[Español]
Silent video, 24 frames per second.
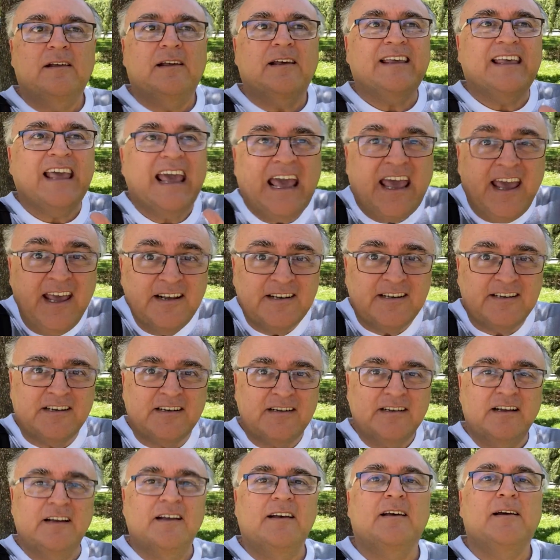¿Qué
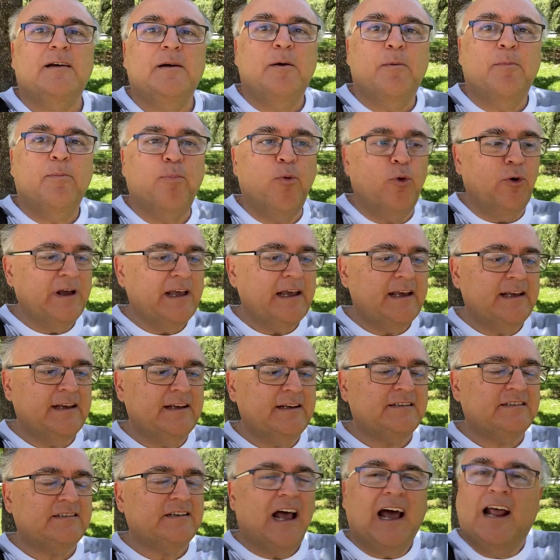es?
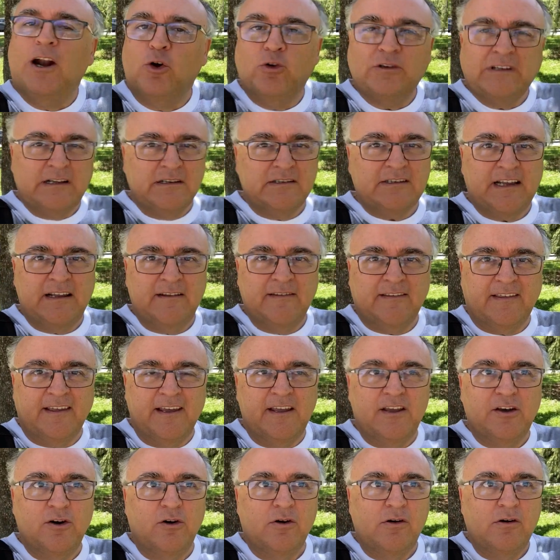Pues algo tan
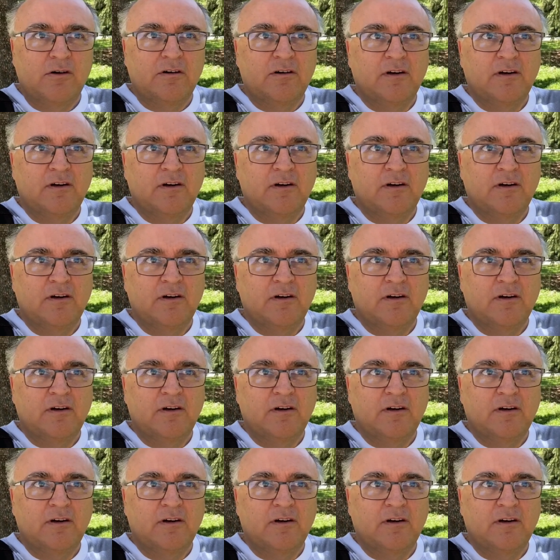sencillo,